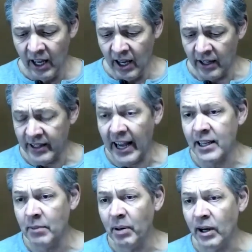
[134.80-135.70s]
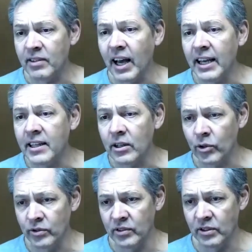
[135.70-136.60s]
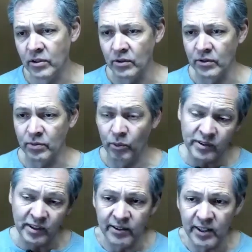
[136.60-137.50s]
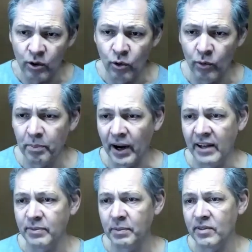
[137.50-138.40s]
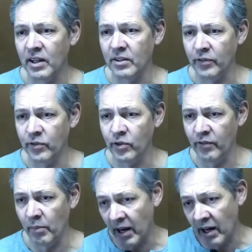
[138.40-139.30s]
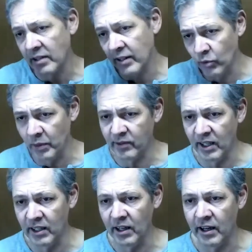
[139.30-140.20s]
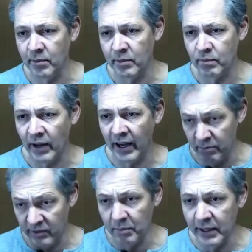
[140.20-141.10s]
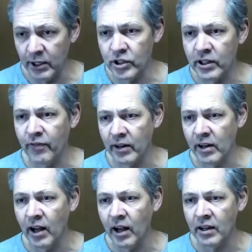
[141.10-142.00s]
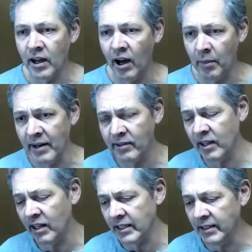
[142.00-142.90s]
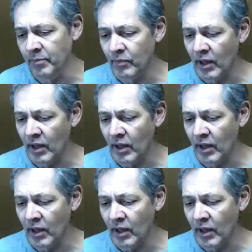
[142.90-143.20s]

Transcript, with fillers: hat eine eigene Partei gegründet und musste einen sehr hohen Preis bezahlen dafür. Er verbrachte dann über zehn Jahre in einem sibirischen Gefangenenlager, Arbeitslager.